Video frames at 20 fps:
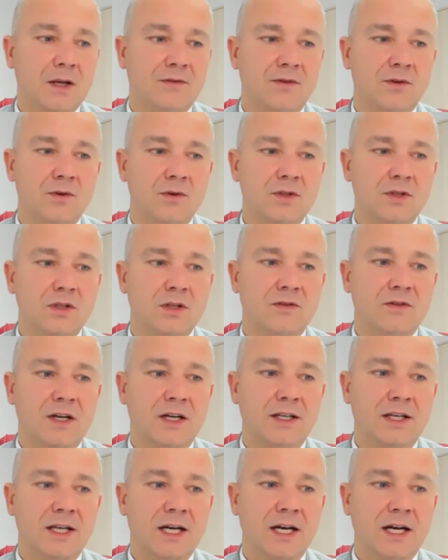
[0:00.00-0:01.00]

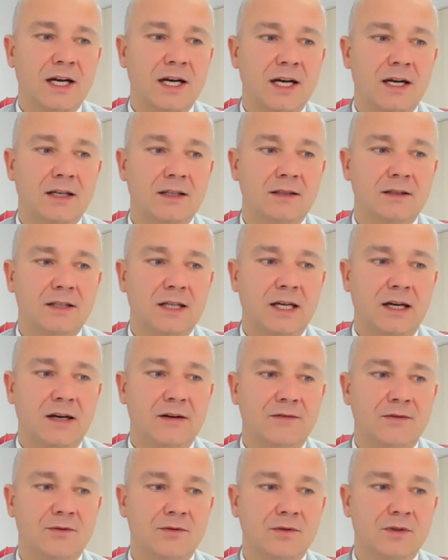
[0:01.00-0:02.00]
funkcjonowania
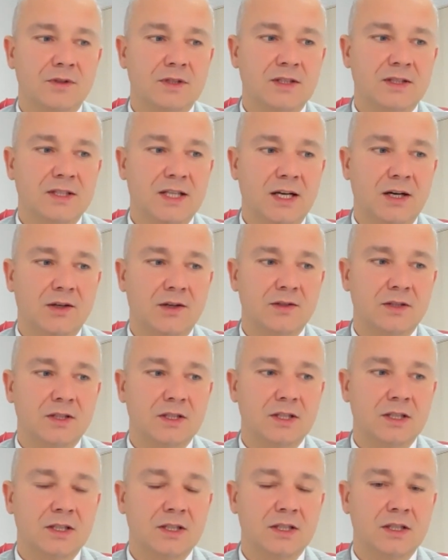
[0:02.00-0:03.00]
na funkcji
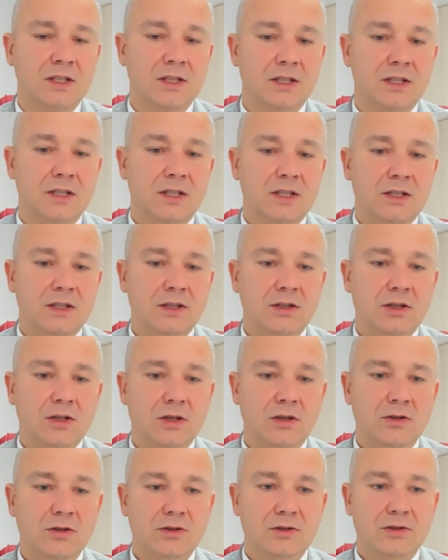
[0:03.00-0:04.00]
starosty,
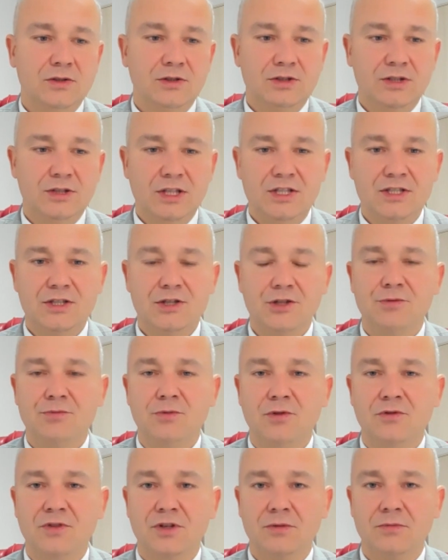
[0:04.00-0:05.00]
no też coś
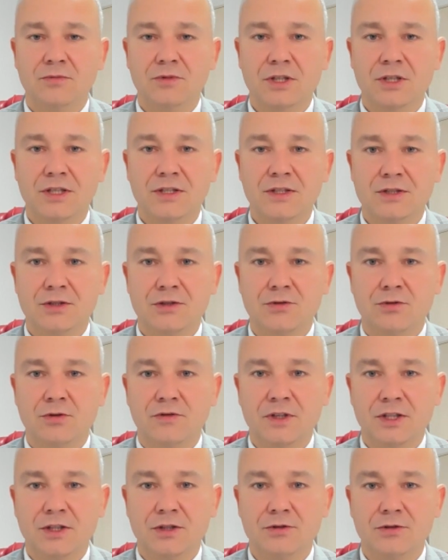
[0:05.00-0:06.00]
mówią. Nie jest to
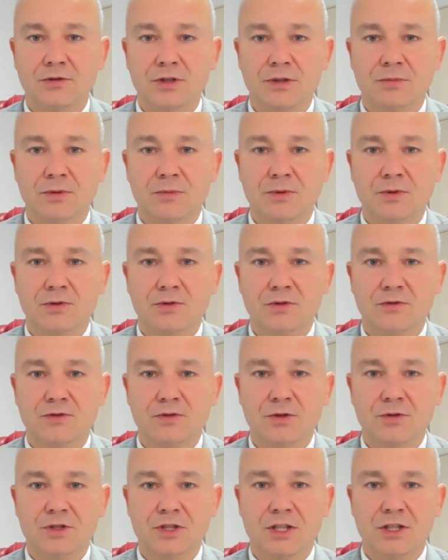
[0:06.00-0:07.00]
człowiek, który po prostu
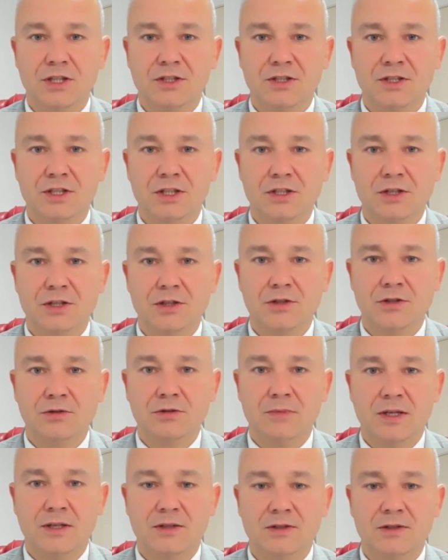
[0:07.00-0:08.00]
wziął się znikąd,
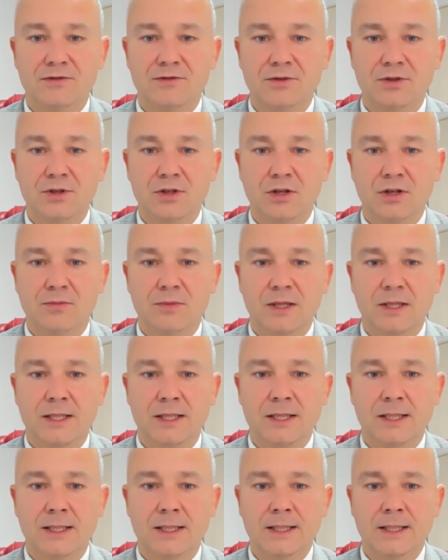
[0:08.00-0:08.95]
ma on swój dorobek,